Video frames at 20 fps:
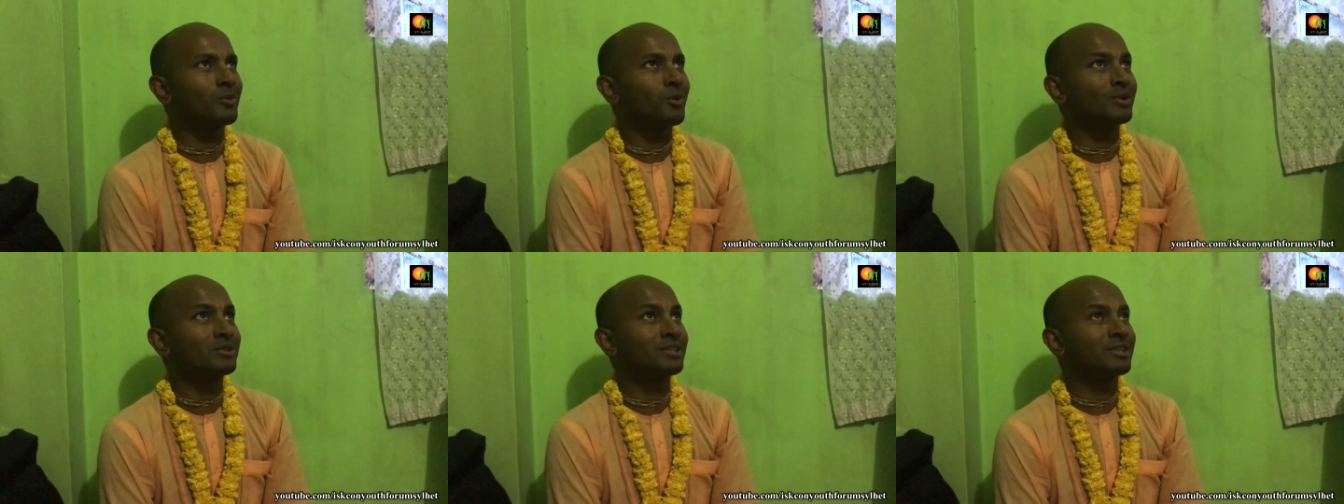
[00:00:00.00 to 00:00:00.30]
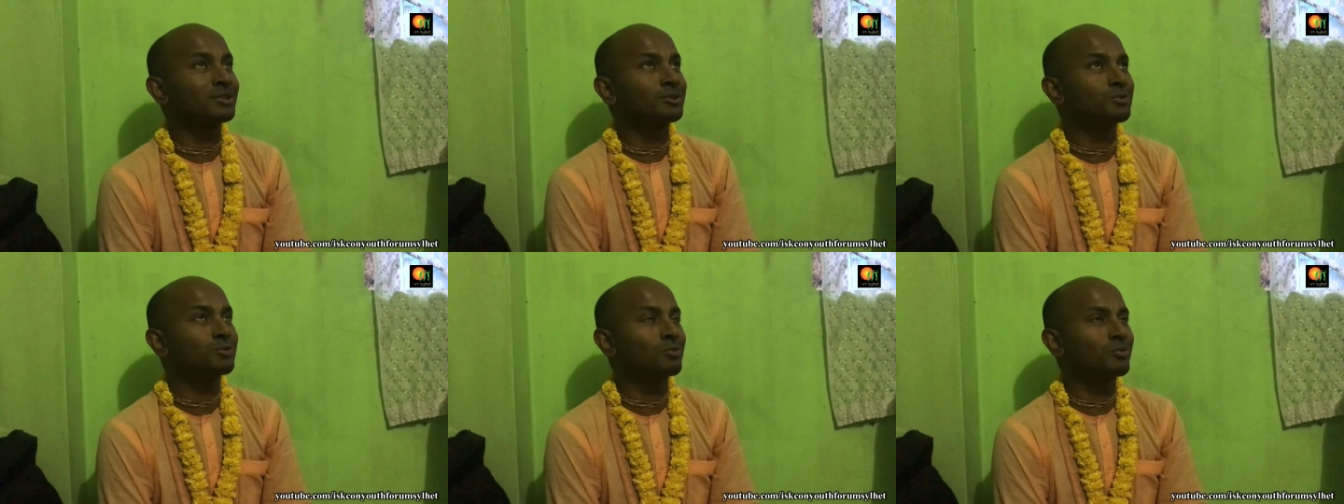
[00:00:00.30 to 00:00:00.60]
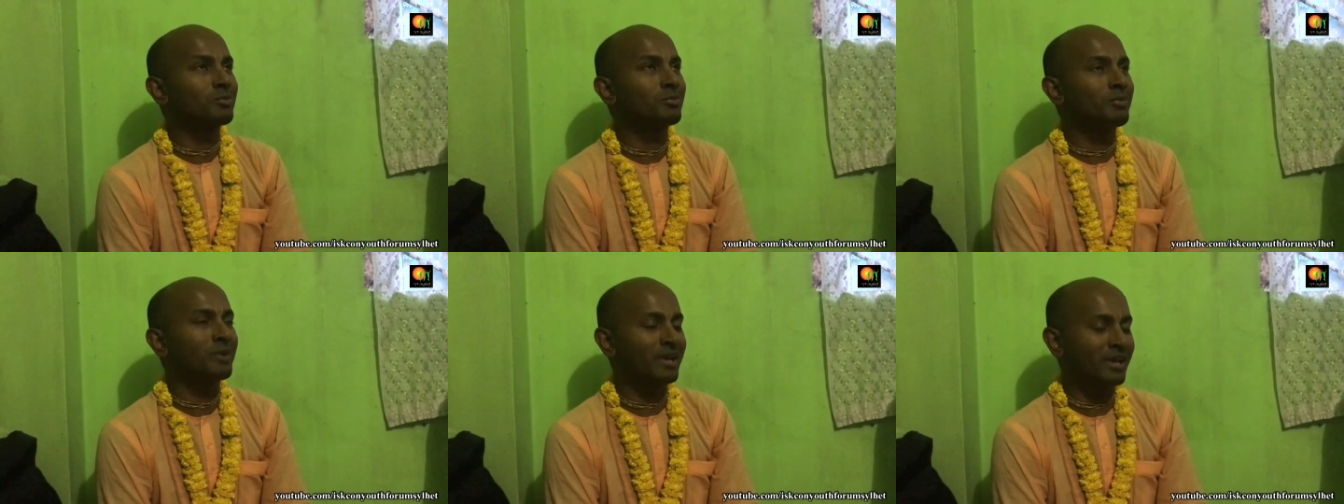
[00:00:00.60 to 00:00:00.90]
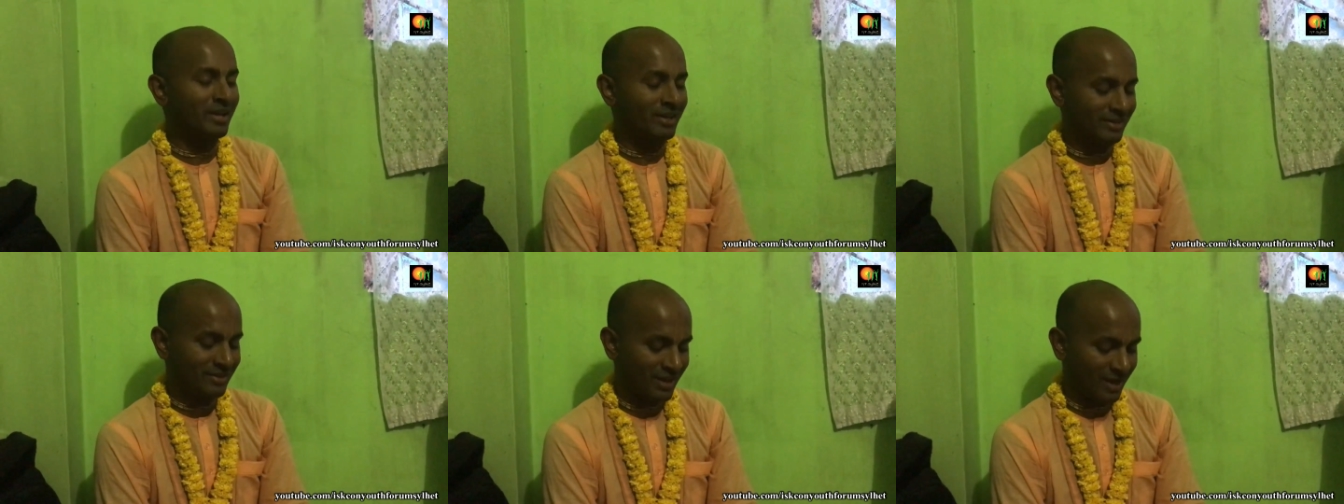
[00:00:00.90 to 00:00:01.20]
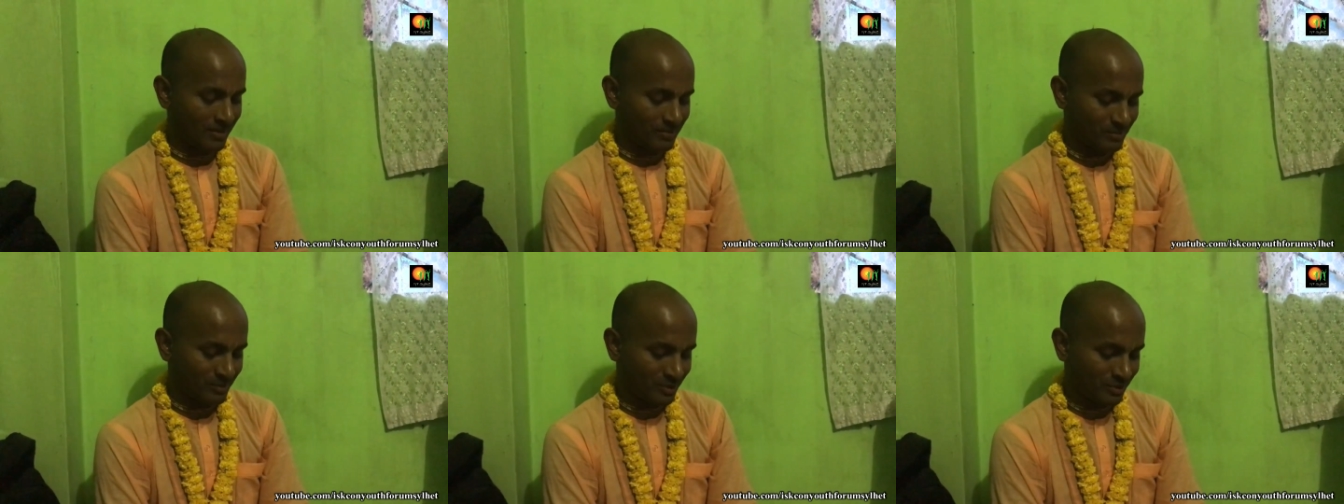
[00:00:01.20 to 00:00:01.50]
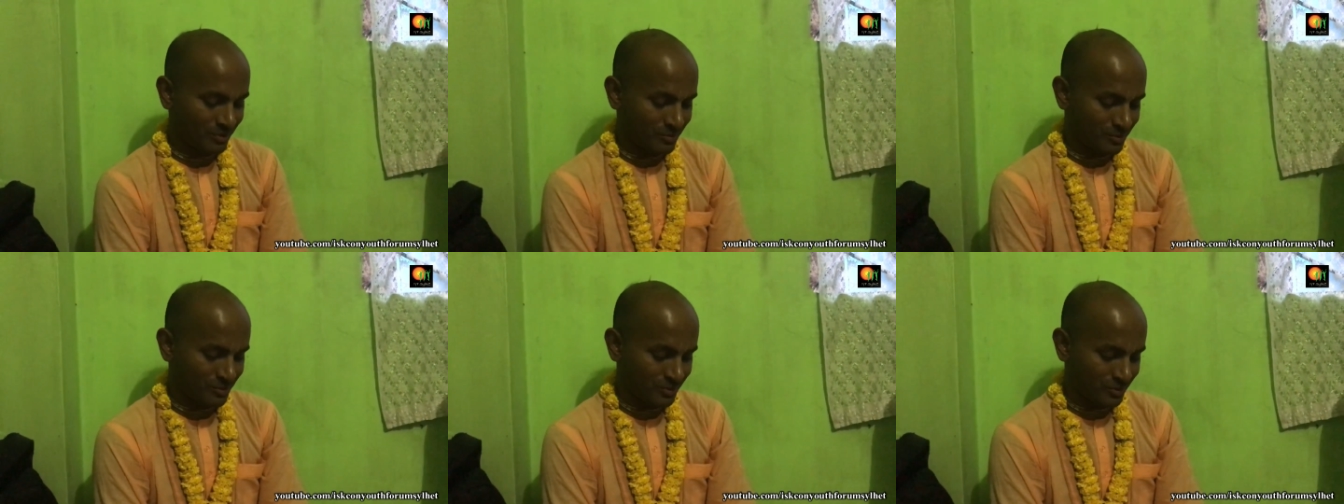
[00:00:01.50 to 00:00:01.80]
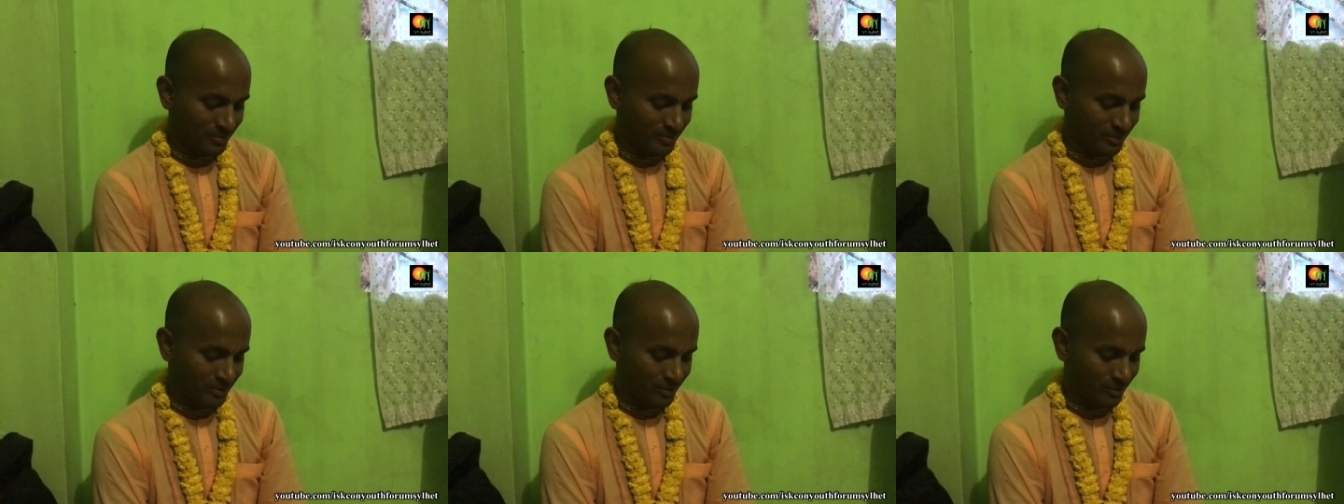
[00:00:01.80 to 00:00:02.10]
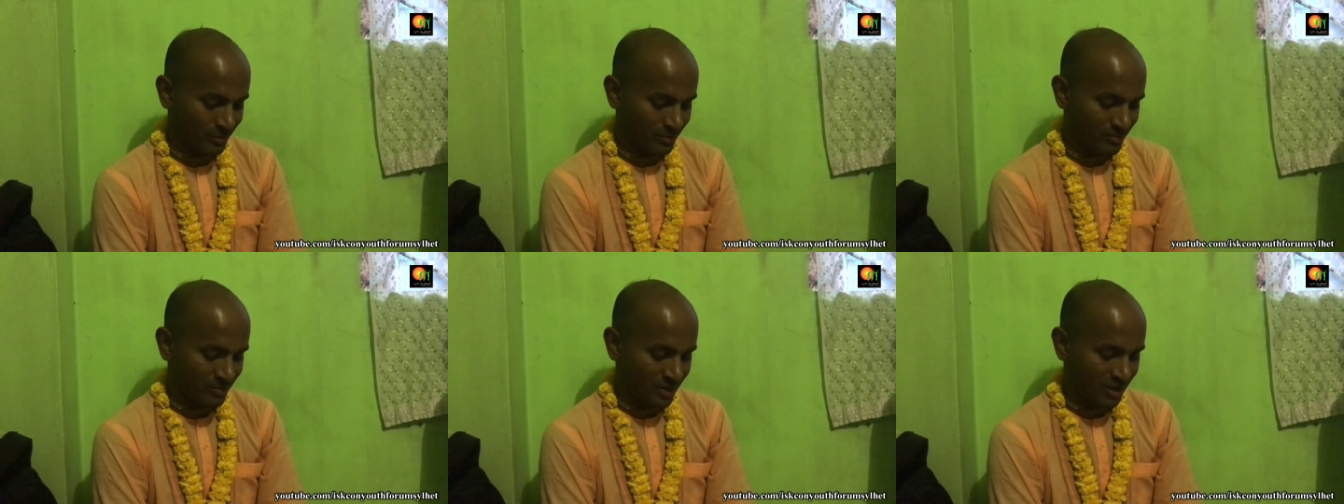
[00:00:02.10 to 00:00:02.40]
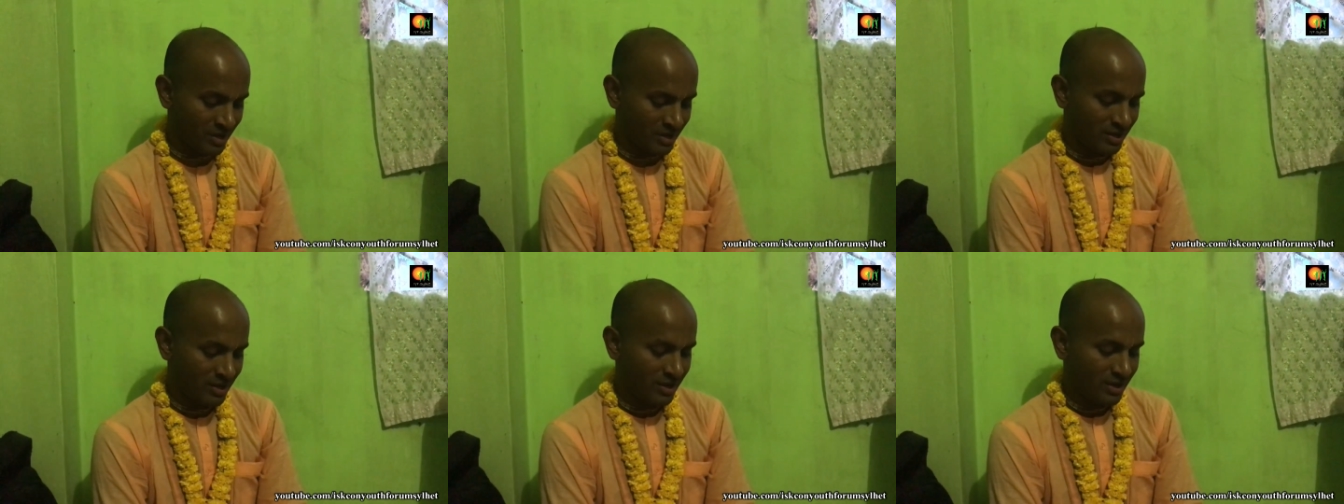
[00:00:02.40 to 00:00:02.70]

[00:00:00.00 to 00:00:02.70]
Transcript: কথা শুনবেই তারপরে খুশি হবে এরকম না